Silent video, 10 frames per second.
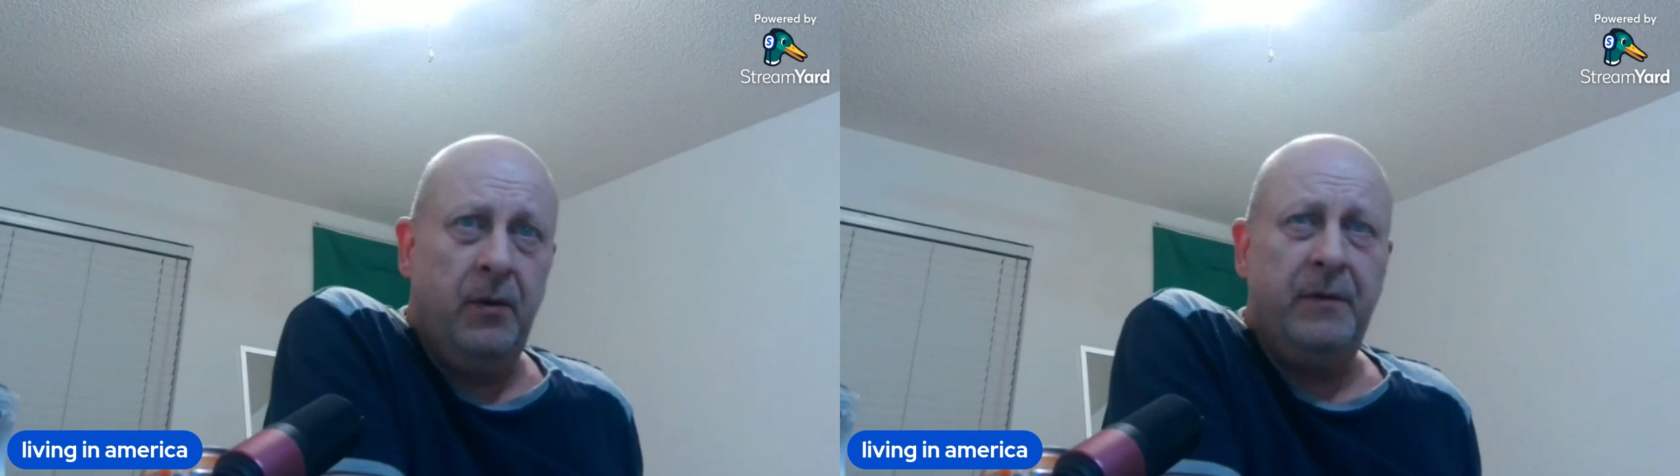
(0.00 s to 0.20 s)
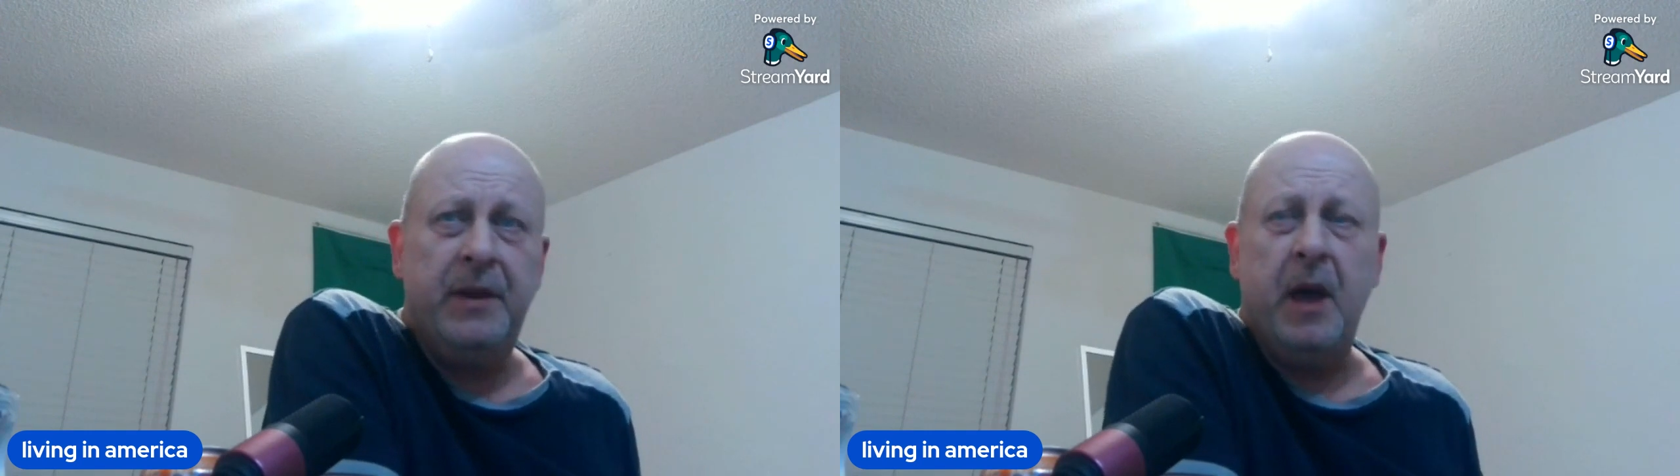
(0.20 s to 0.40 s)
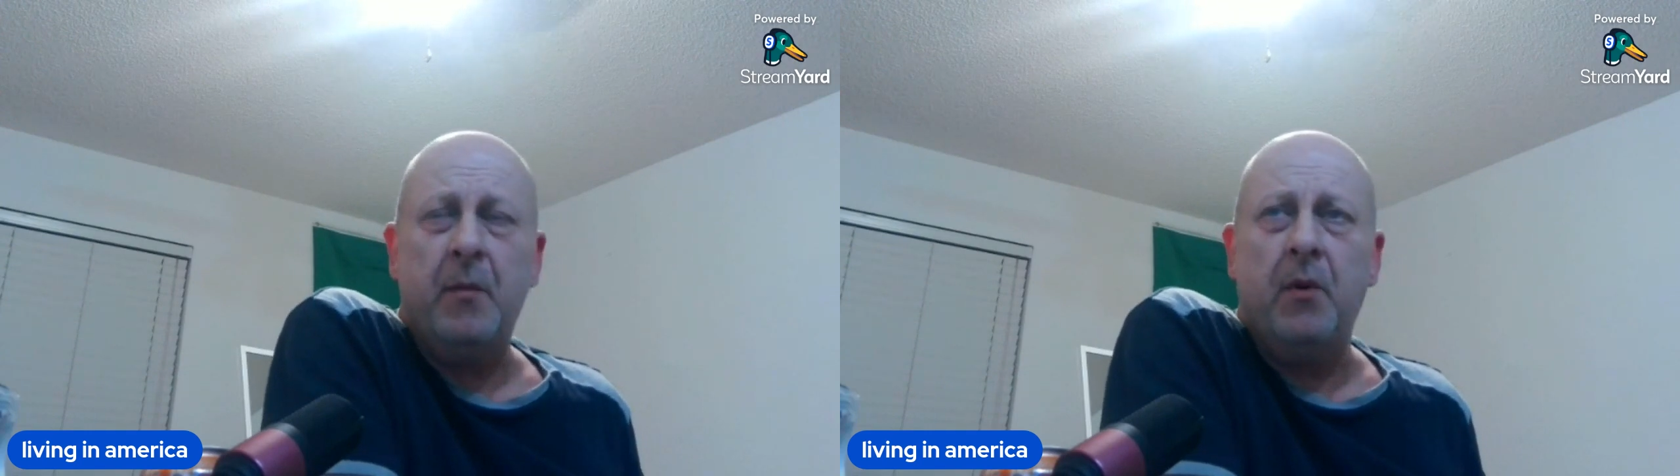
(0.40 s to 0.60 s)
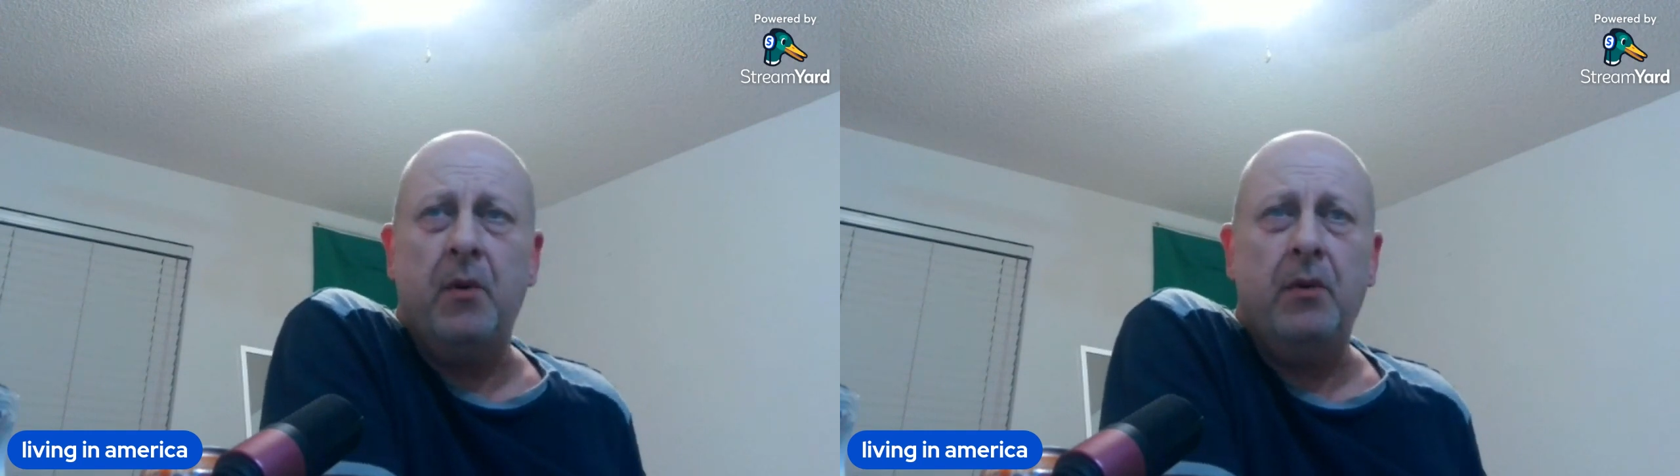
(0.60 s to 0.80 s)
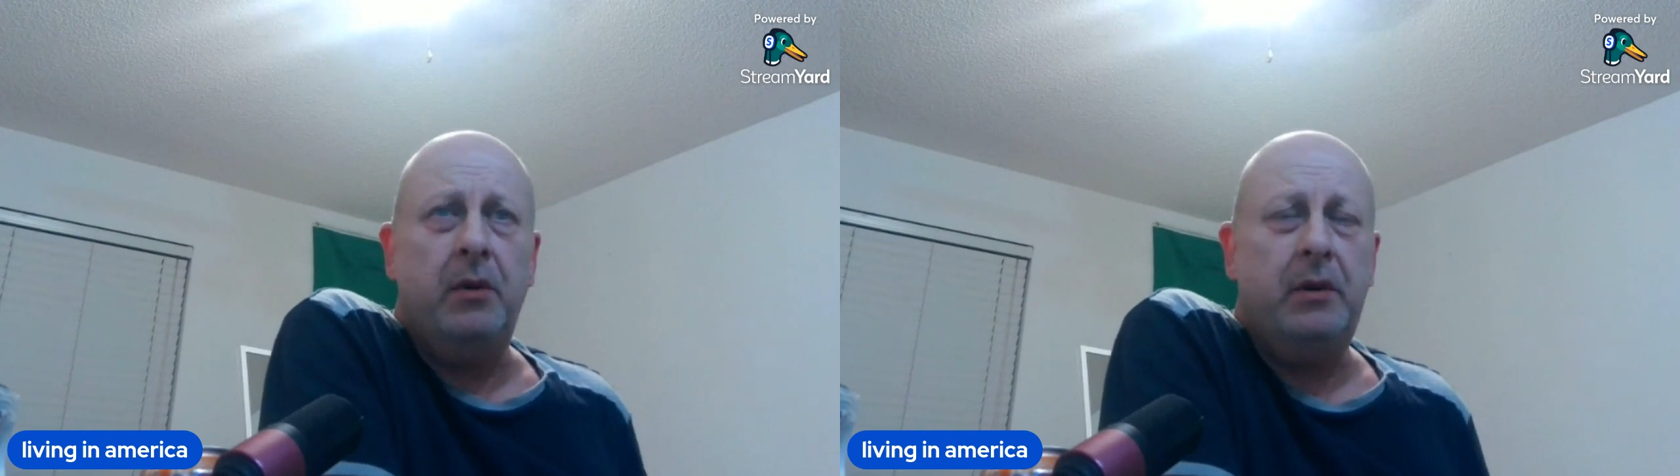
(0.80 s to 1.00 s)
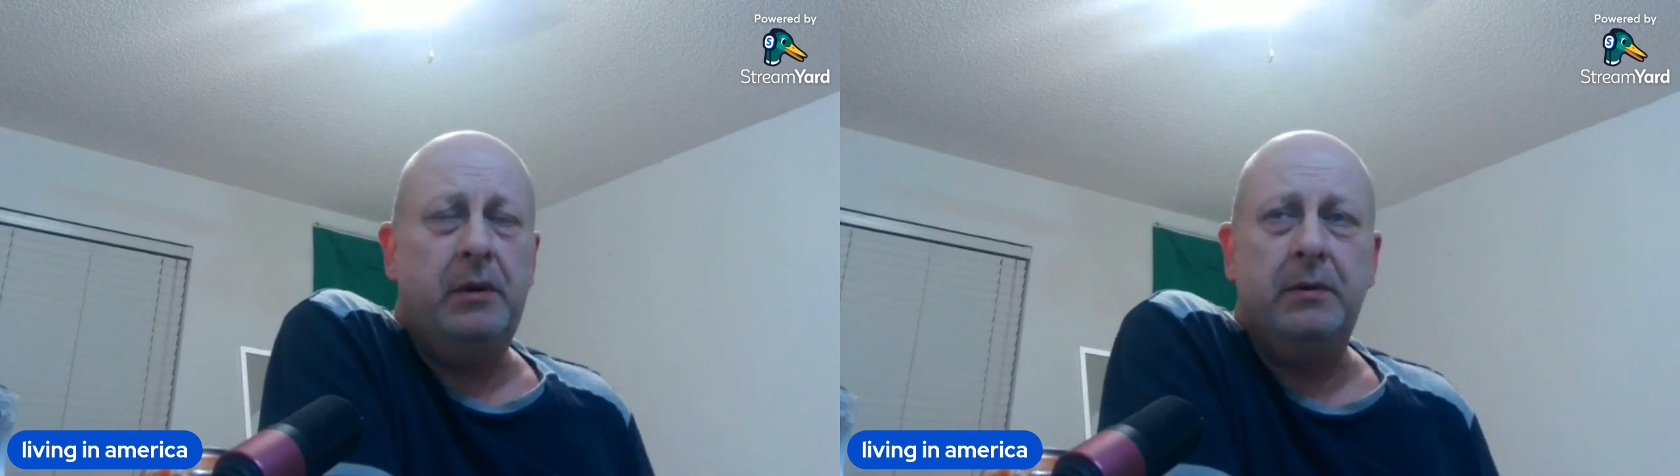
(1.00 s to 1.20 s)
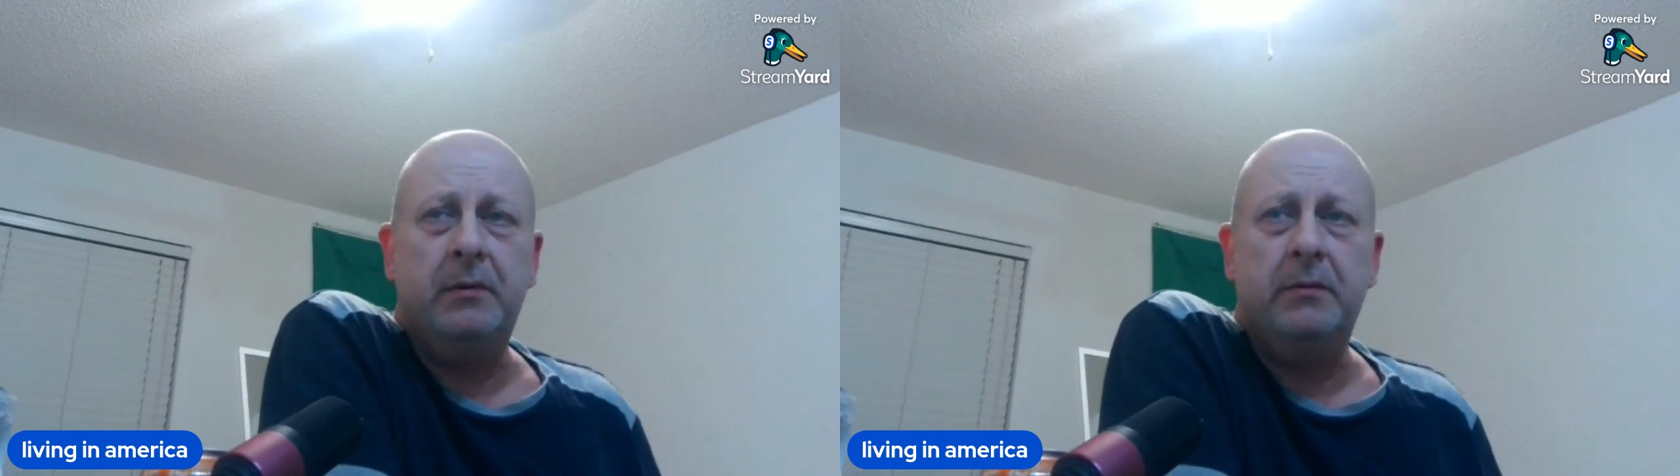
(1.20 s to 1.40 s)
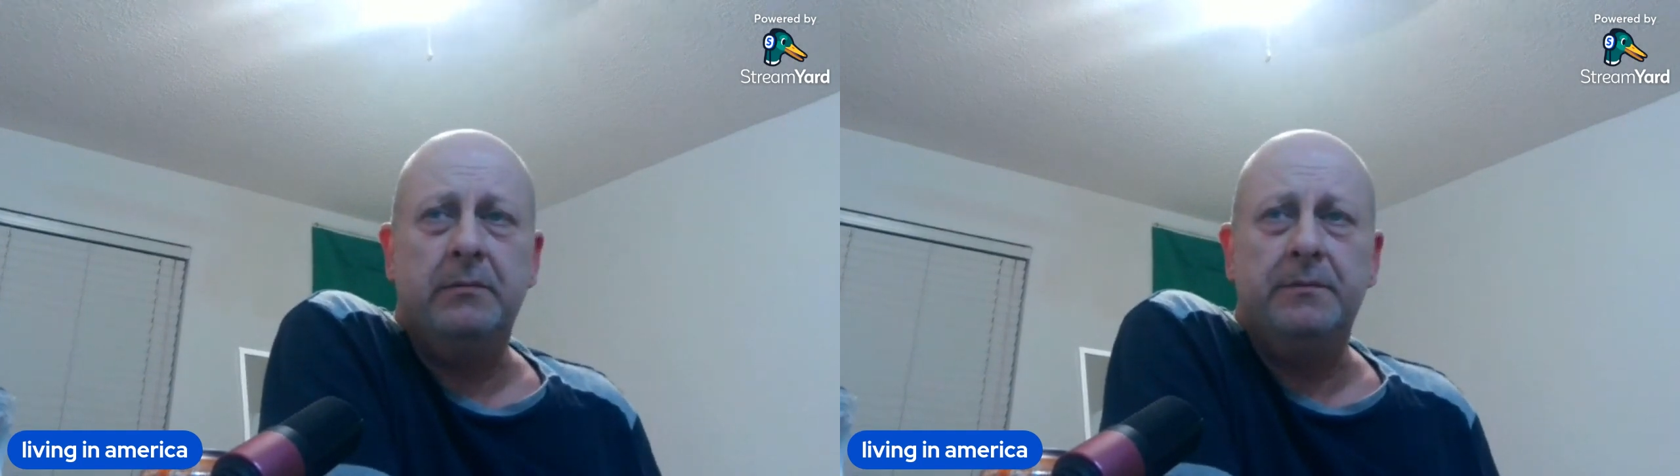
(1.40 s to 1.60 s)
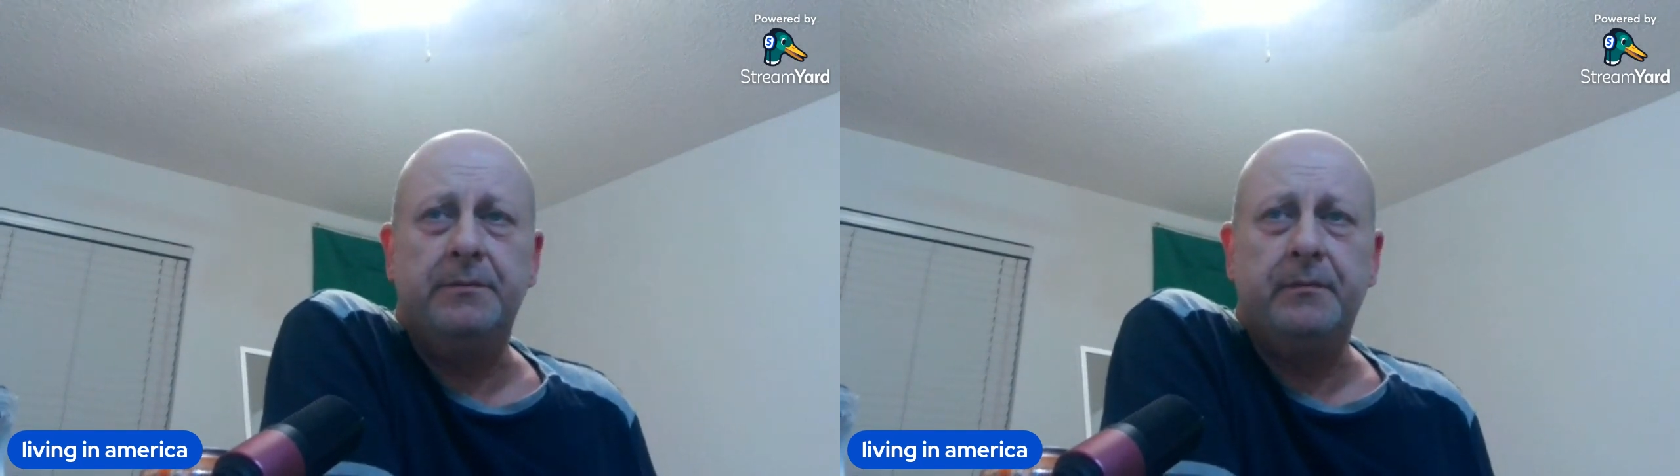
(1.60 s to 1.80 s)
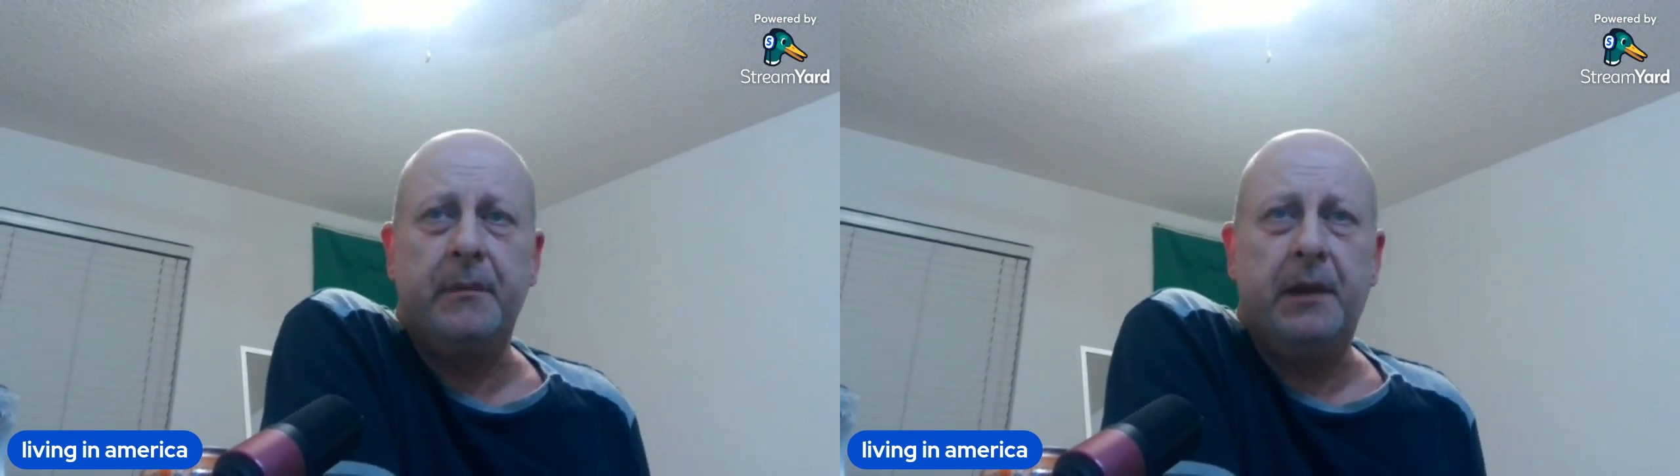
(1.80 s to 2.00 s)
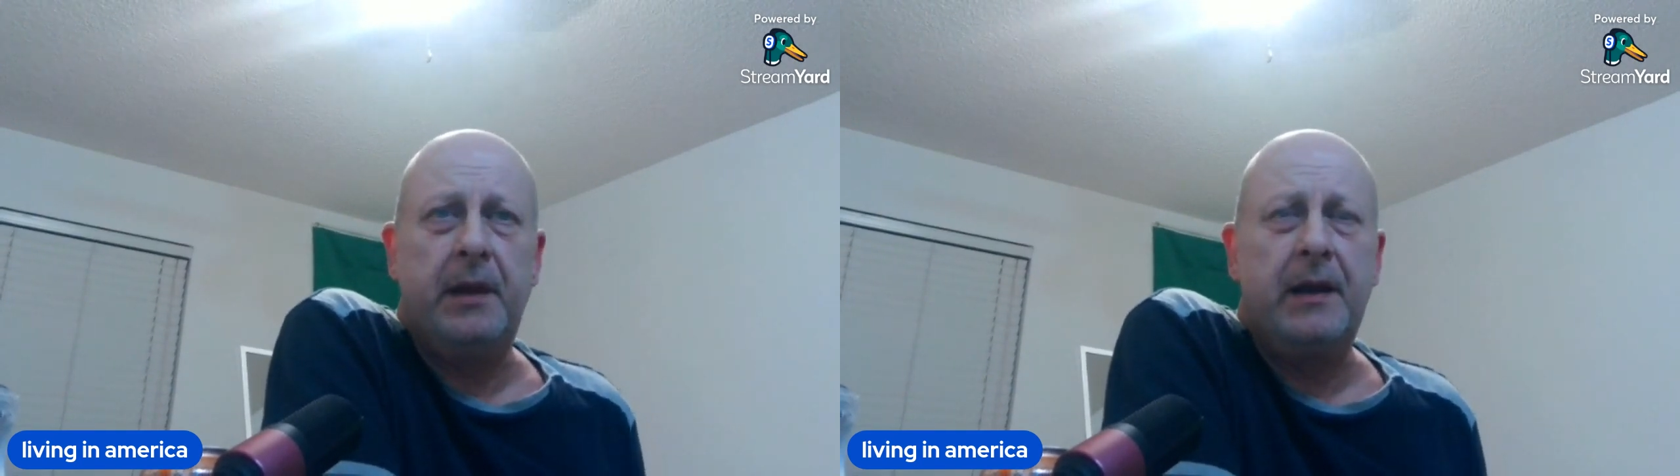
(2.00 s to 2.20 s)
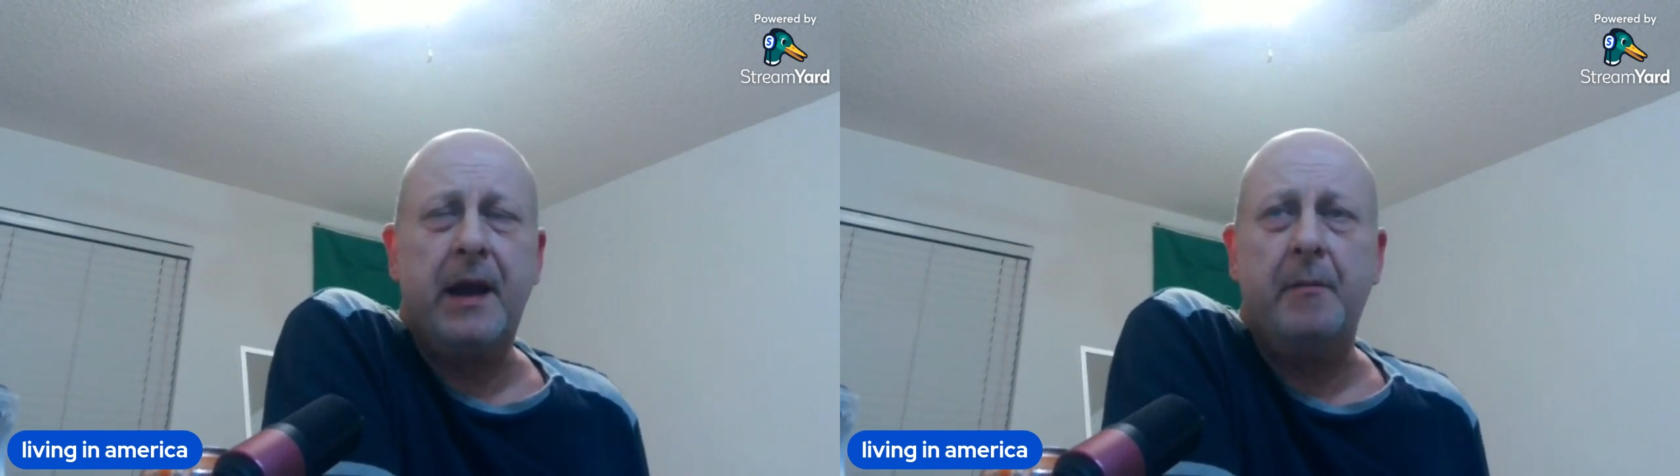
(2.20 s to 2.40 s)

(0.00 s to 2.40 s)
Lo vediamo nel